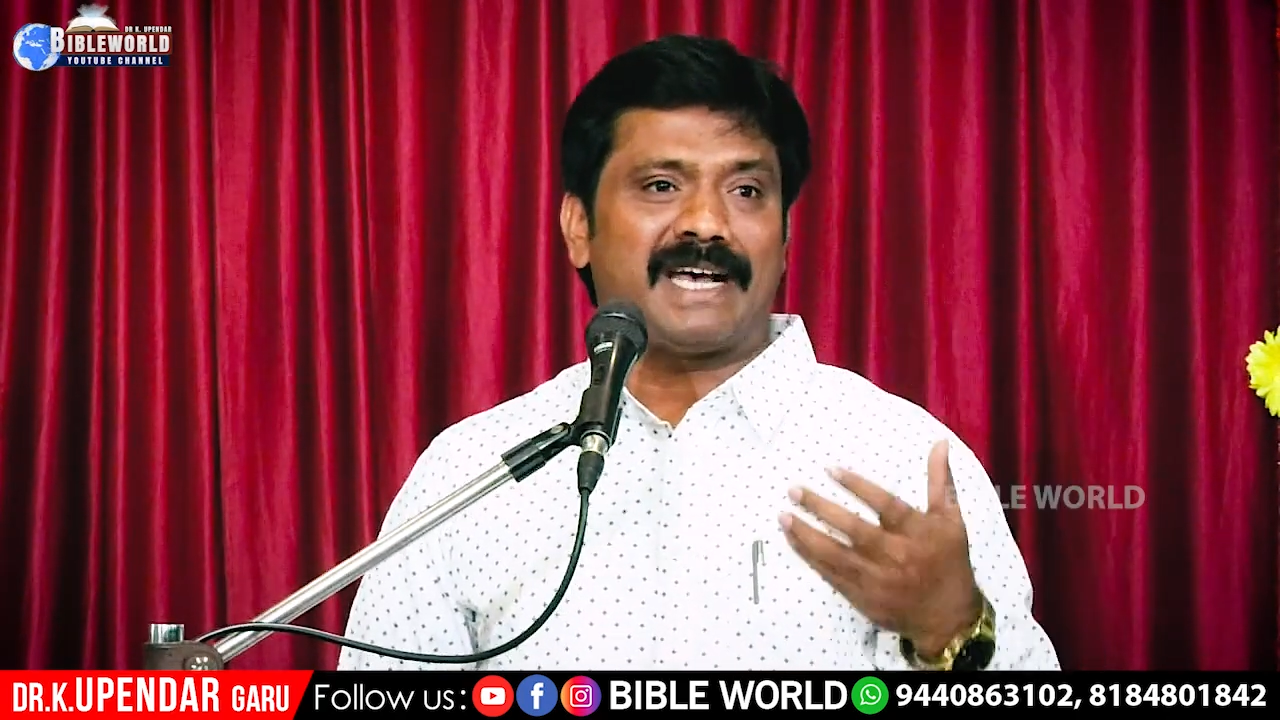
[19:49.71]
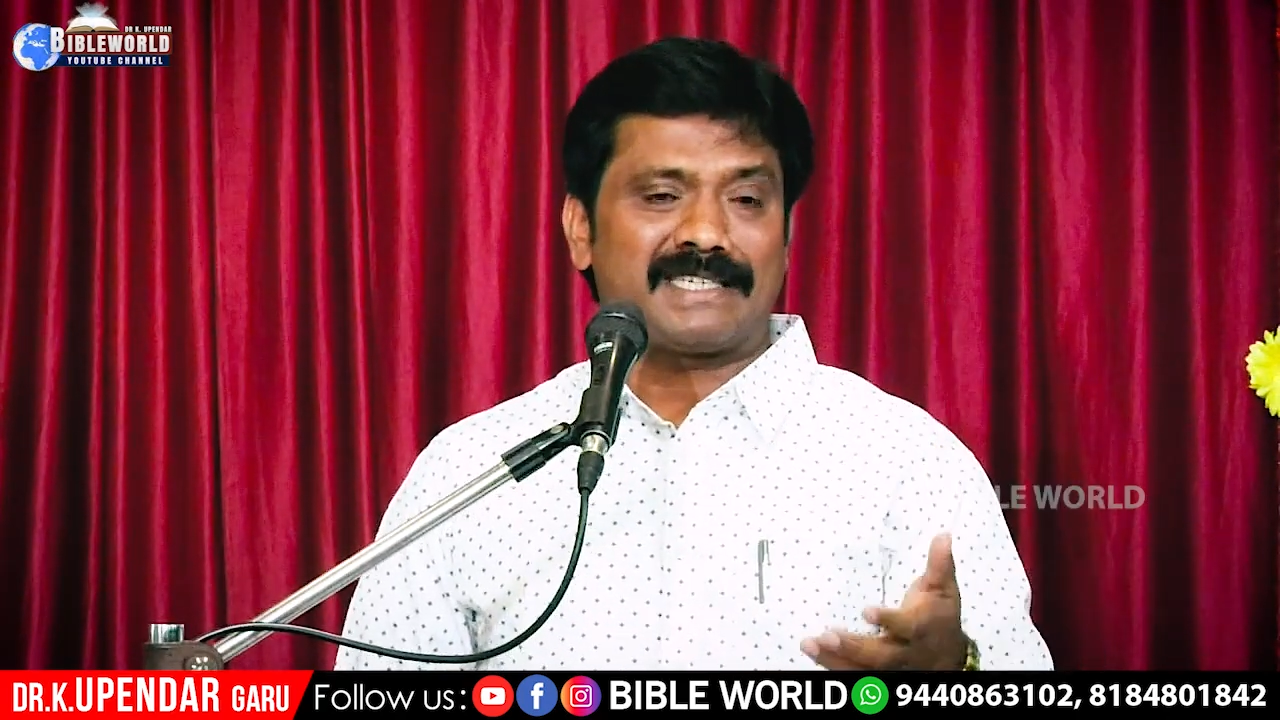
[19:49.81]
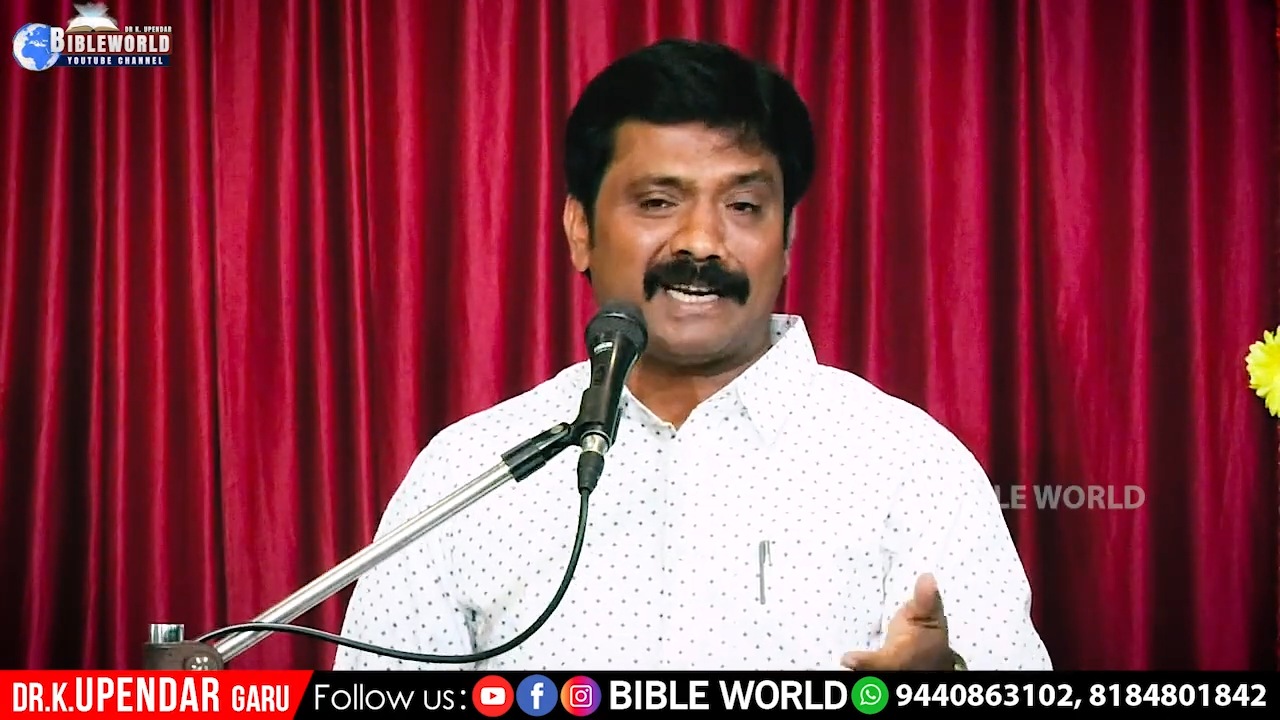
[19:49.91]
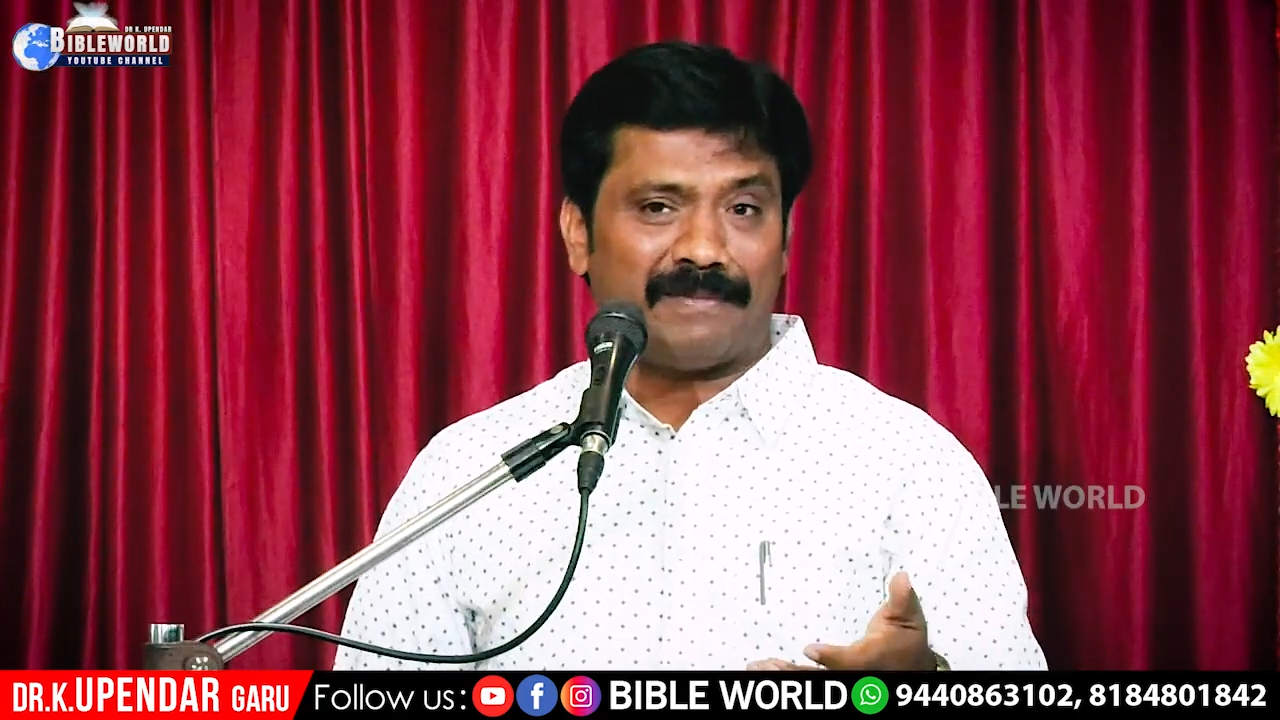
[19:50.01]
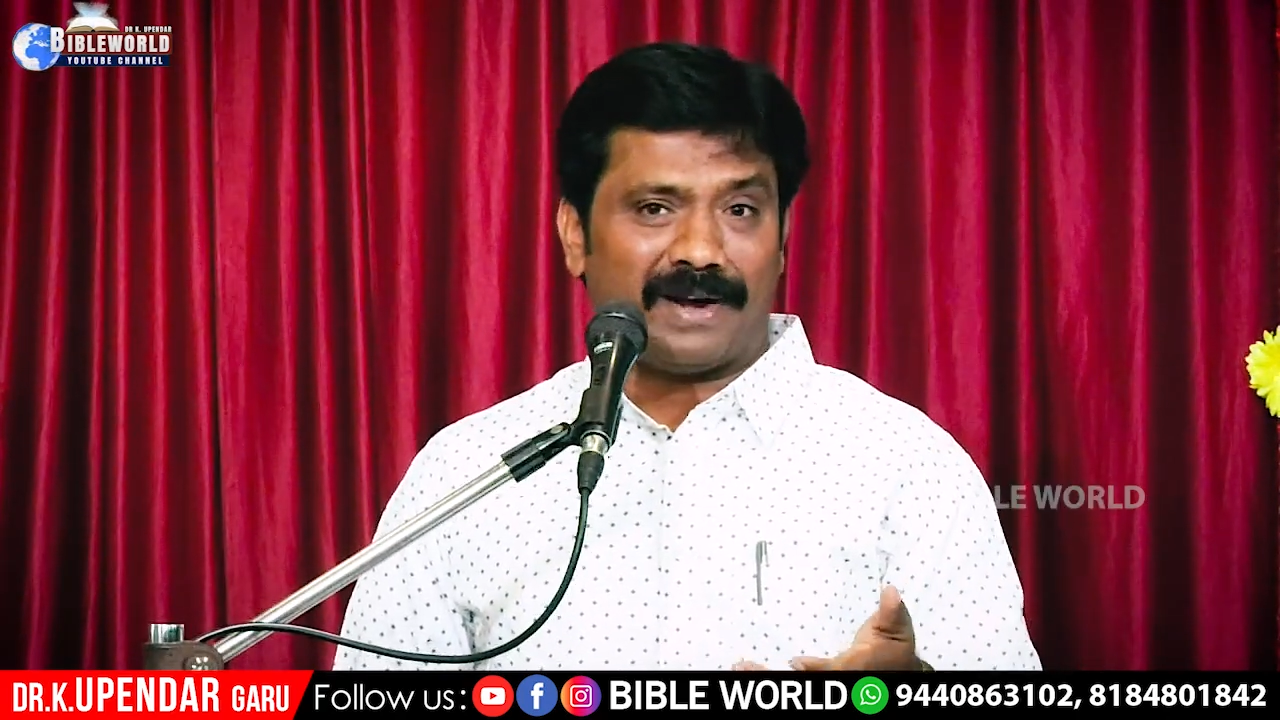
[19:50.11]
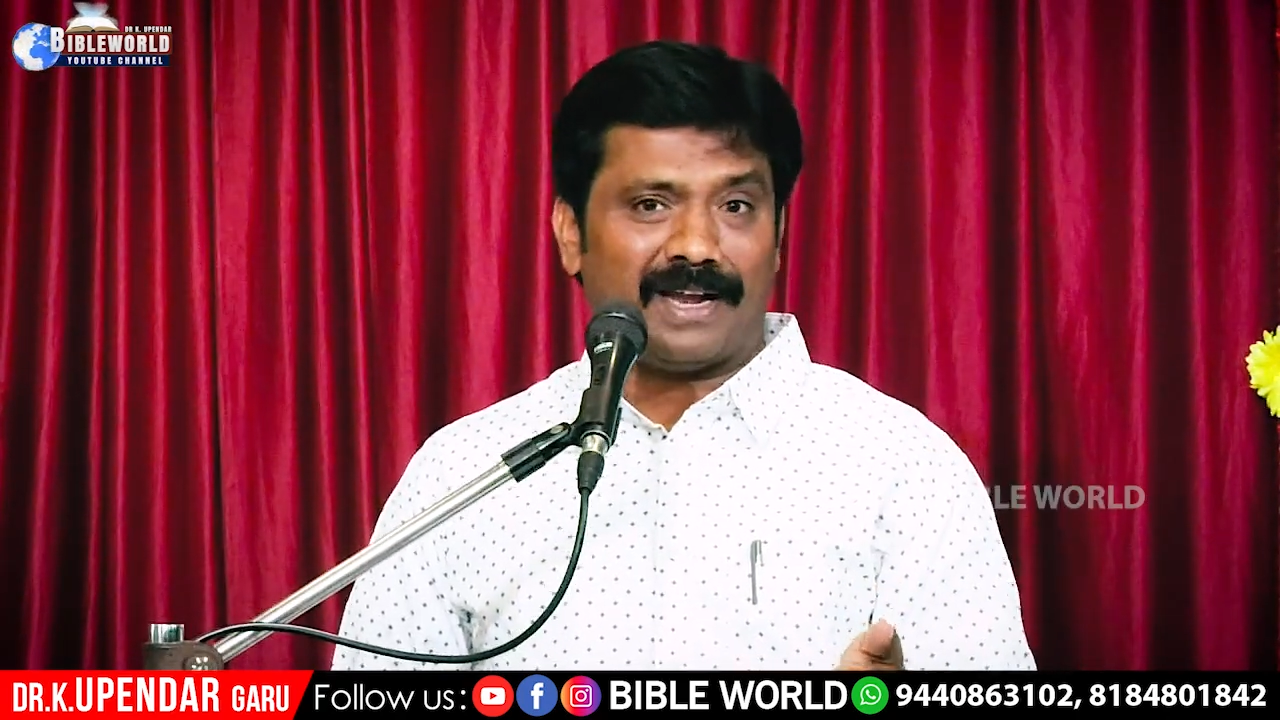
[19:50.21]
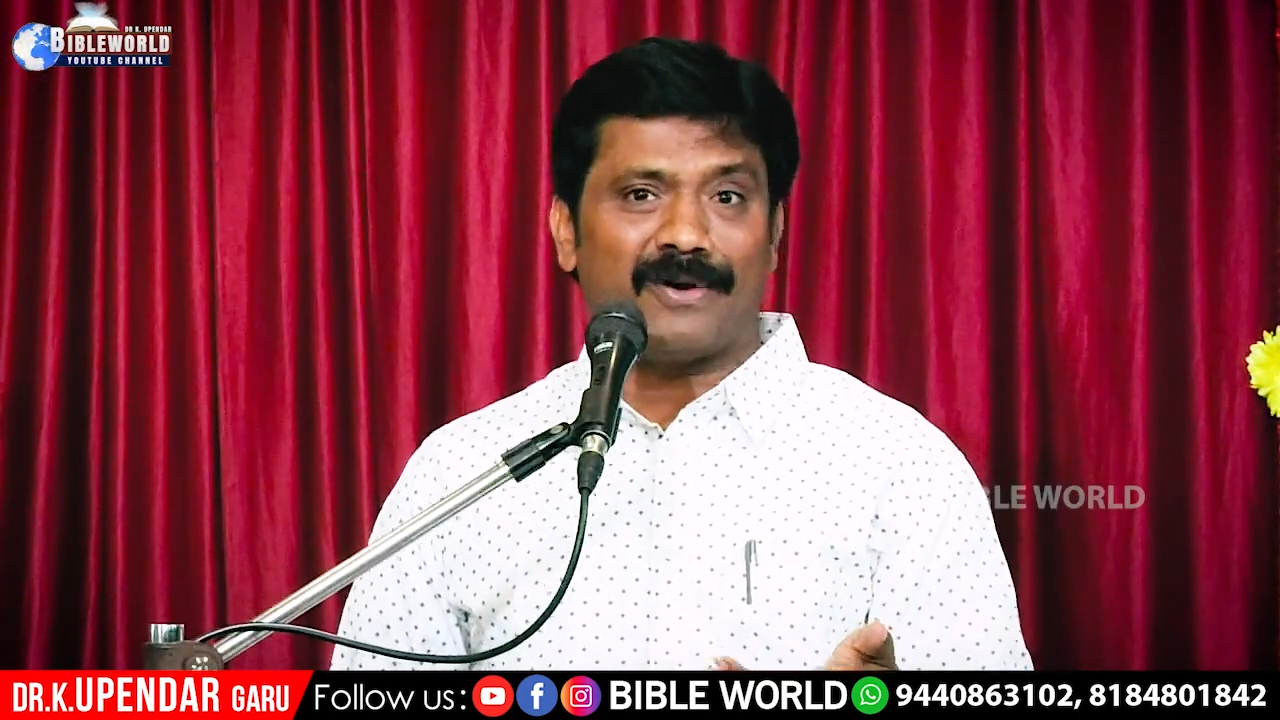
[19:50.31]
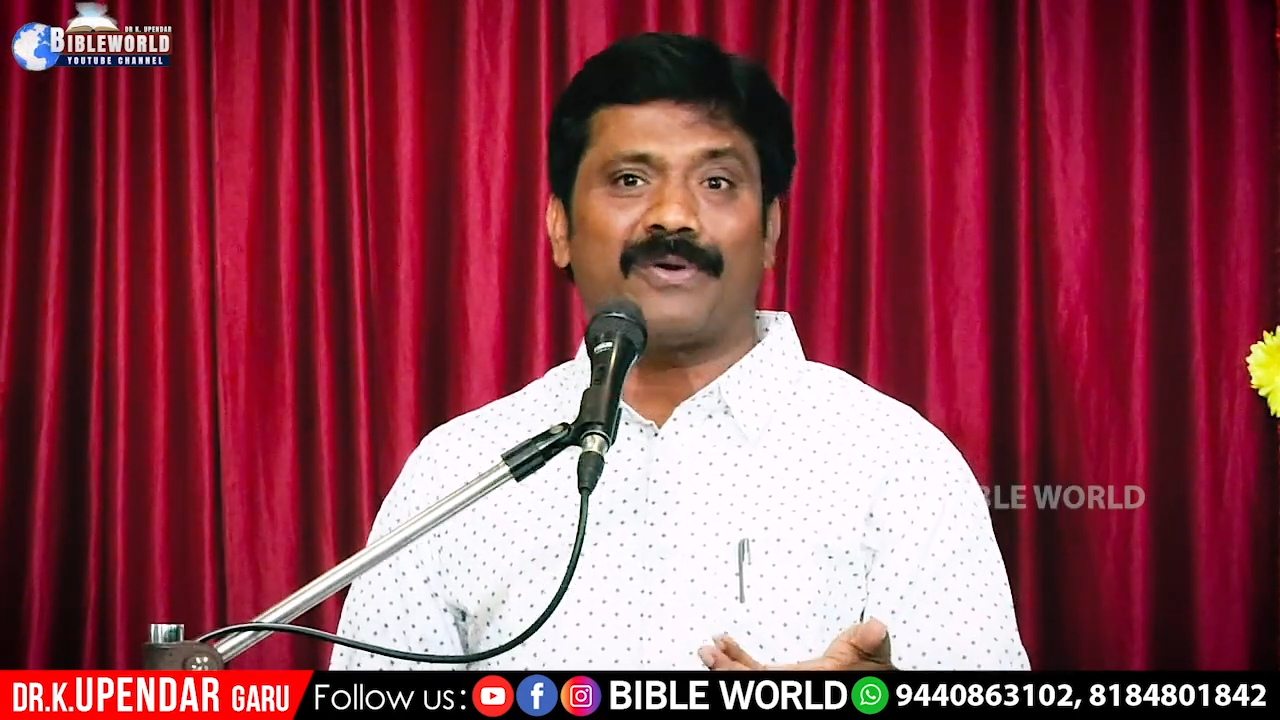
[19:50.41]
సాష్టంగ పడాలి